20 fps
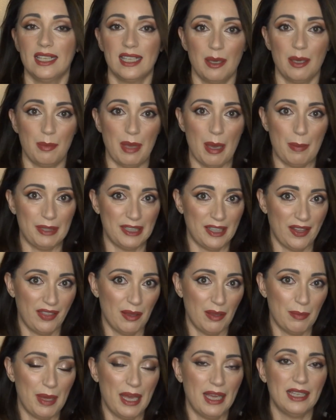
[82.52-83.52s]
que me
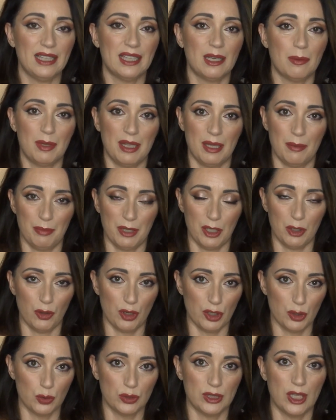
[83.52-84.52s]
apetece más y que me dan
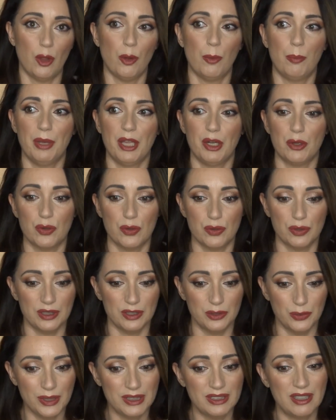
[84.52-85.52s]
mejor resultado, pero
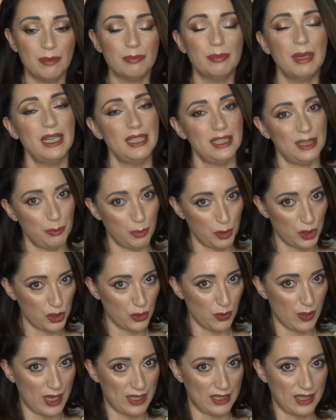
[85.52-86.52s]
no es tan mal y por
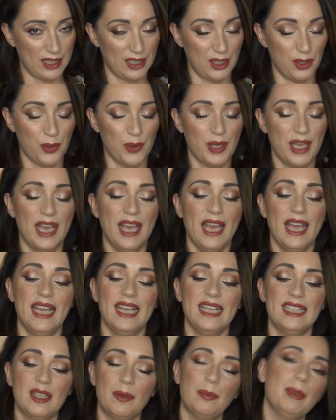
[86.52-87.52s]
eso lo he añadido.
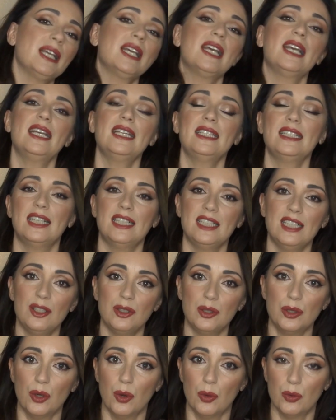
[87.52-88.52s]
Y también he
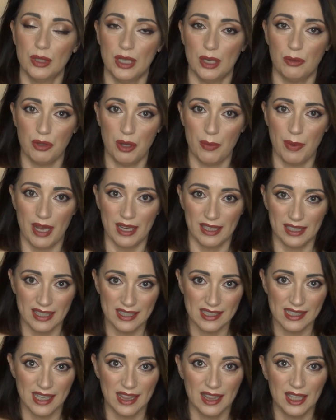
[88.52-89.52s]
añadido una nueva
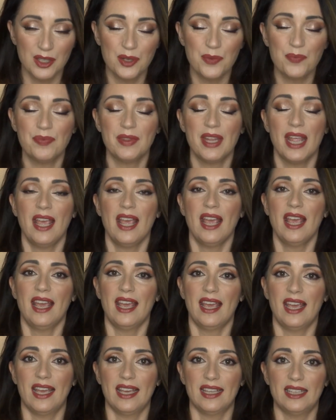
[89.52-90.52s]
adquisición
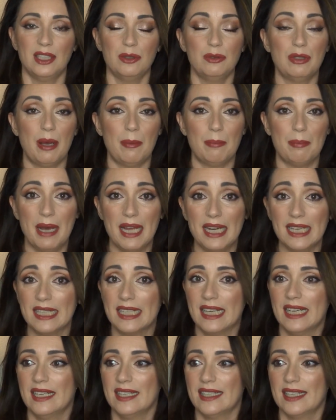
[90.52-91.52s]
eh, de una
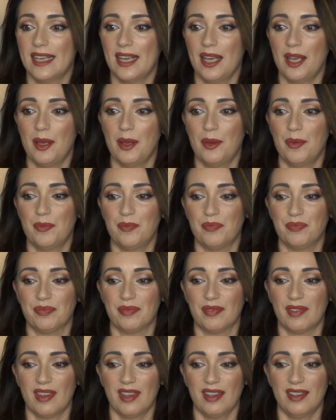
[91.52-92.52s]
marca que
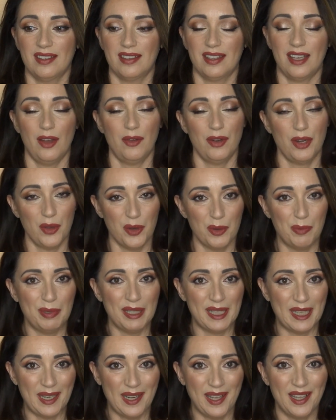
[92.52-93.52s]
mm, ahora os
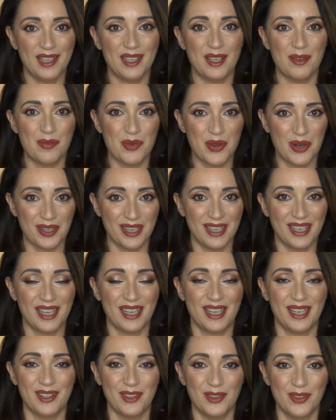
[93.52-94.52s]
explicaré y es muy
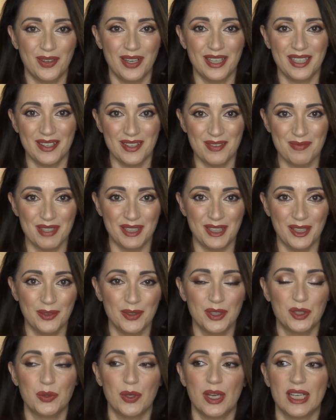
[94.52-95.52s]
rara que yo haya
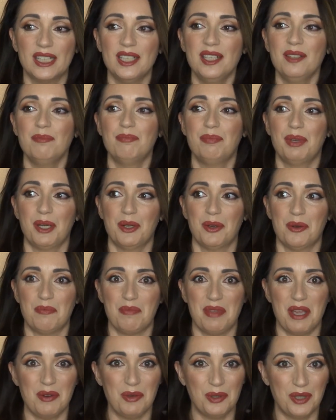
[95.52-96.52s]
metido esto aquí, pero
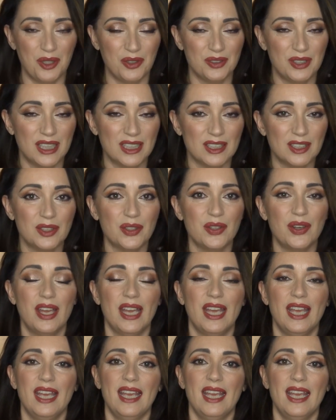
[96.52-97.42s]
me ha gustado tanto